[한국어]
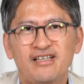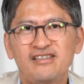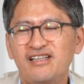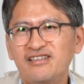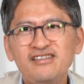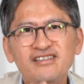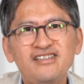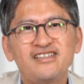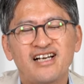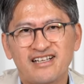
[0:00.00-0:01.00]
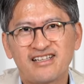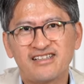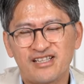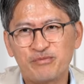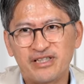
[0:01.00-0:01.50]
그게 흔들리지 않게
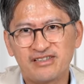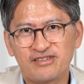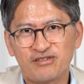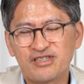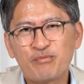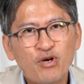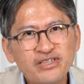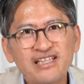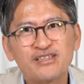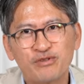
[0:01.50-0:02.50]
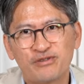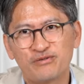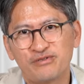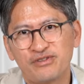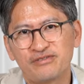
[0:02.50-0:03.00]
나를 만드는 거. 그게 평상심인
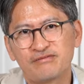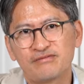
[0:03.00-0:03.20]
거고요.